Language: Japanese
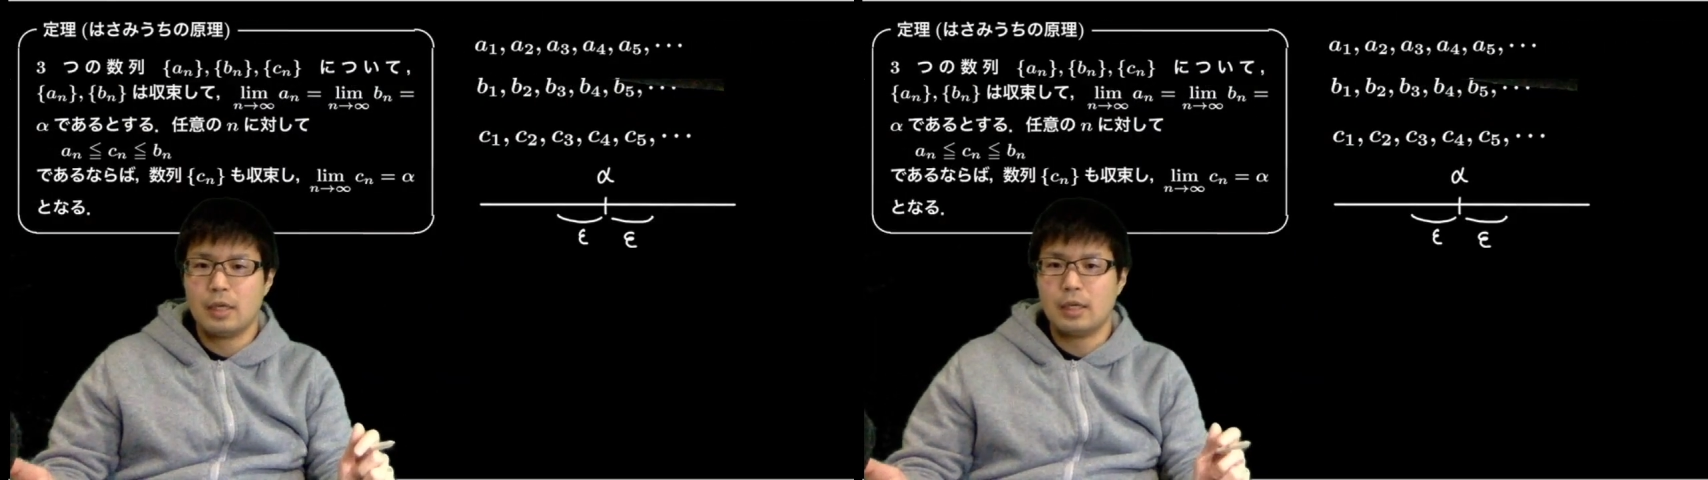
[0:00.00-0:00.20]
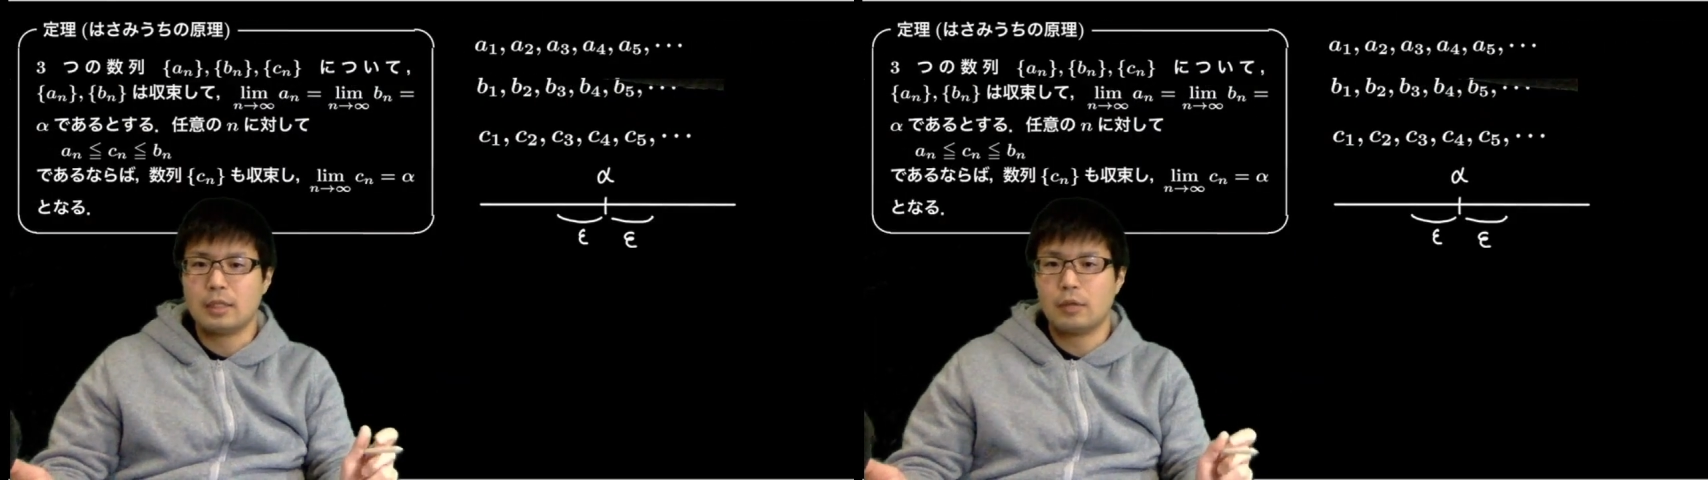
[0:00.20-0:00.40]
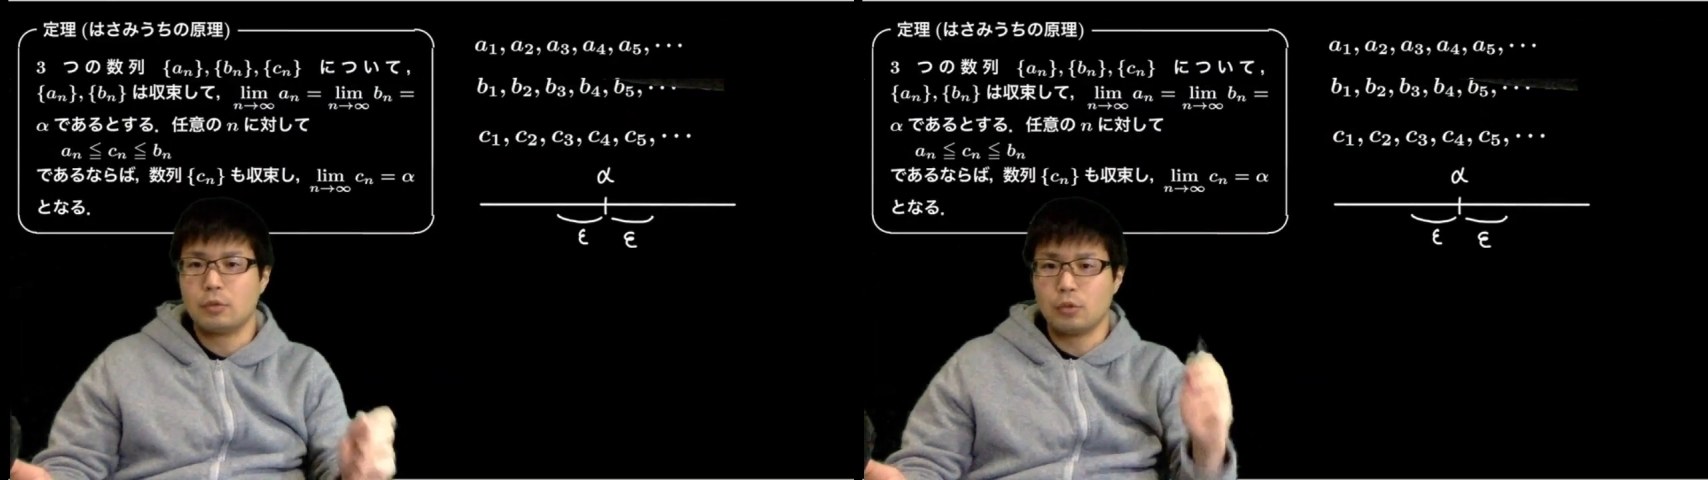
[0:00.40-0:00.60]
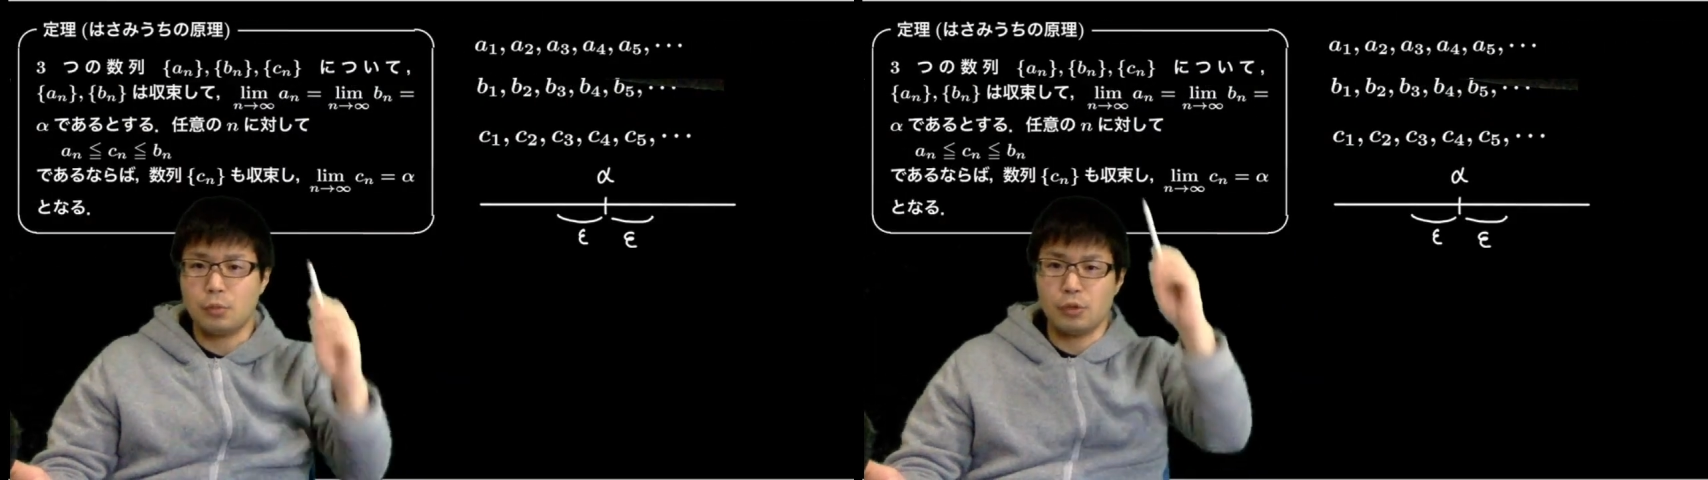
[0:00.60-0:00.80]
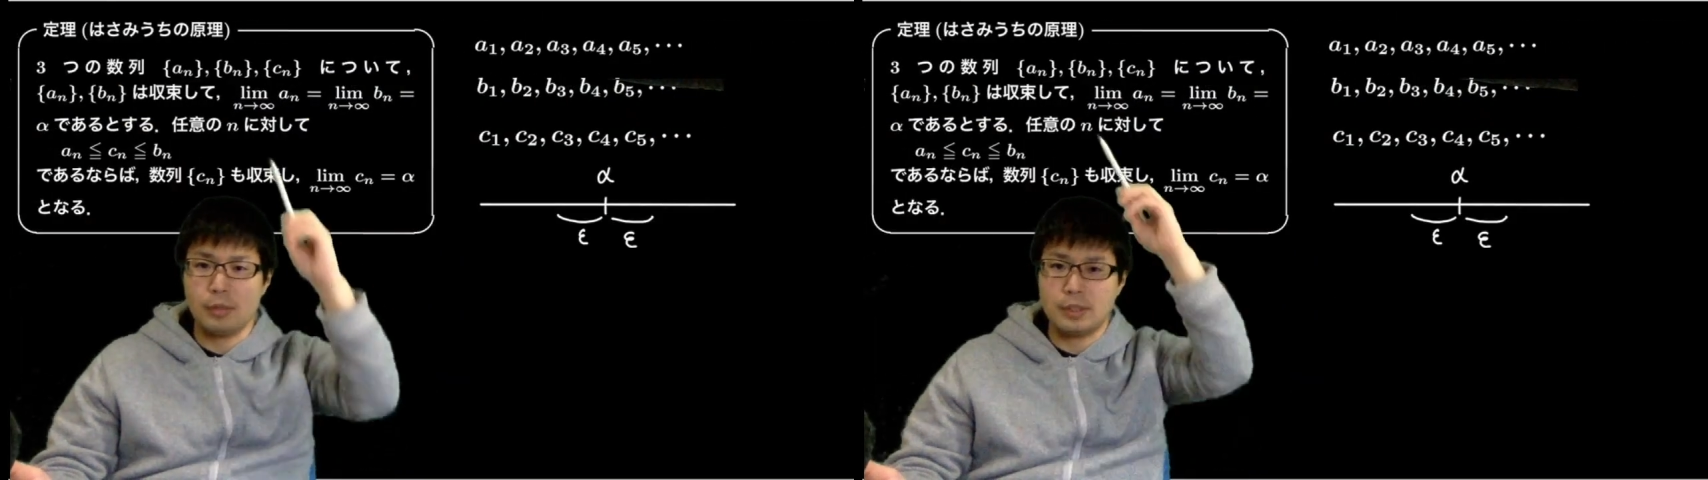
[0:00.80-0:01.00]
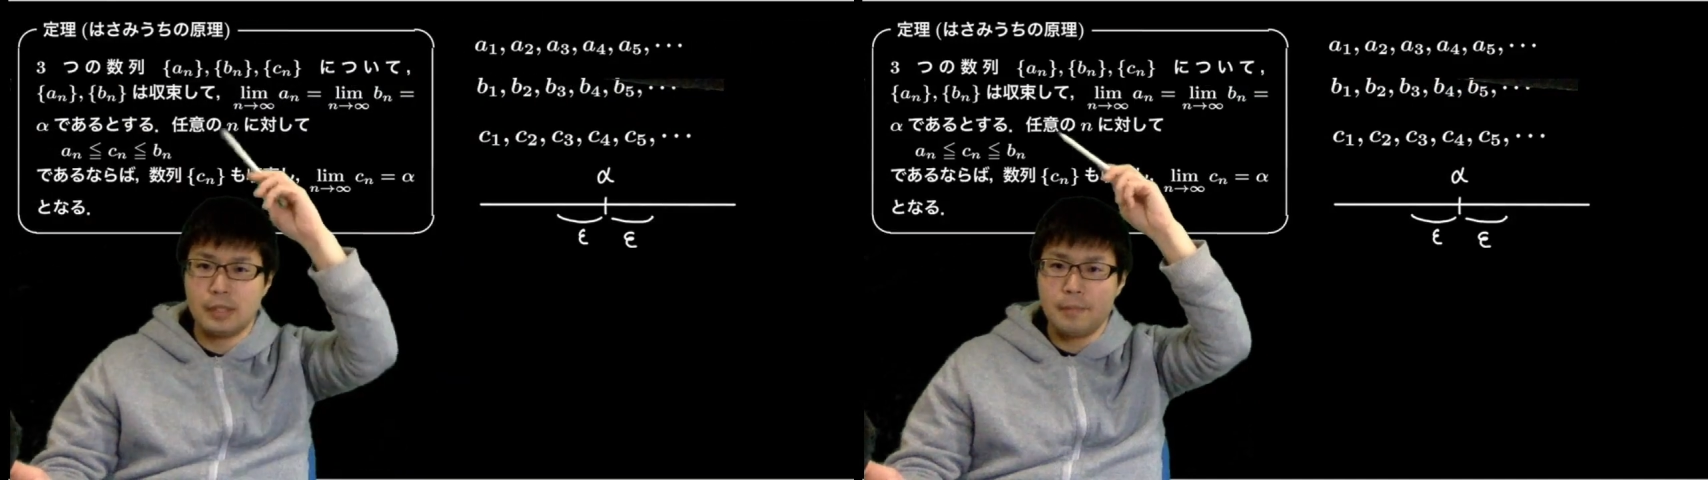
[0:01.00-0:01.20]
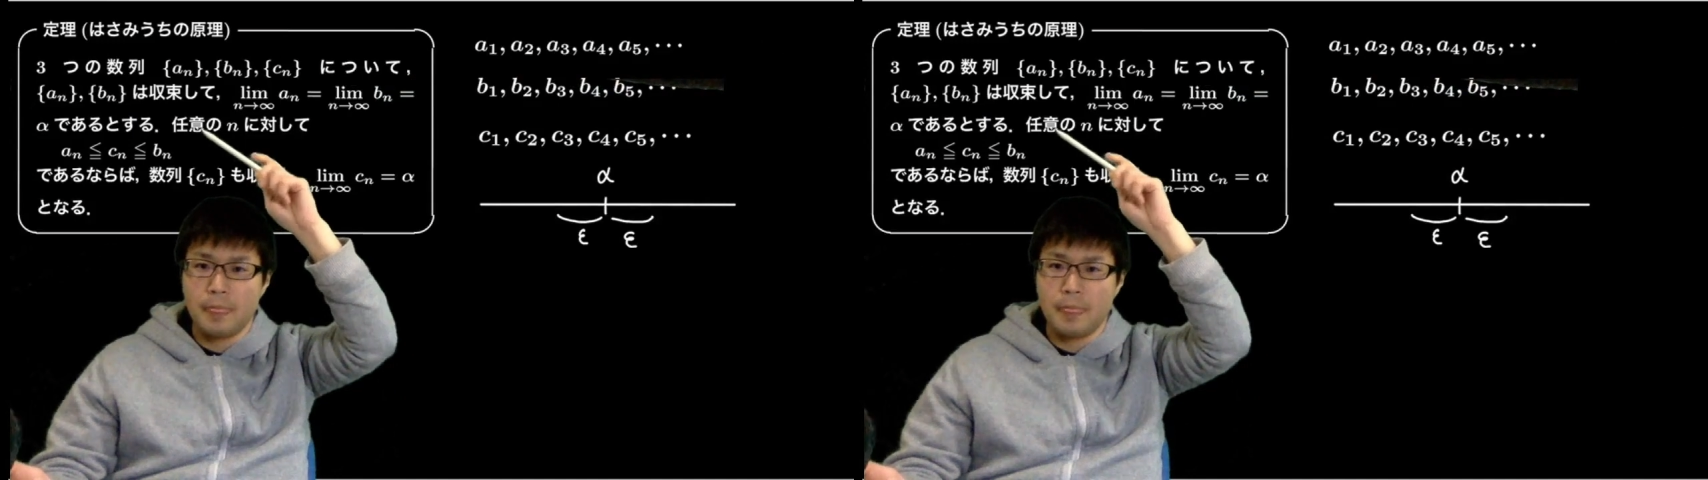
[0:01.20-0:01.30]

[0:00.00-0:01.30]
えー、先ほどちょっと戻りますね。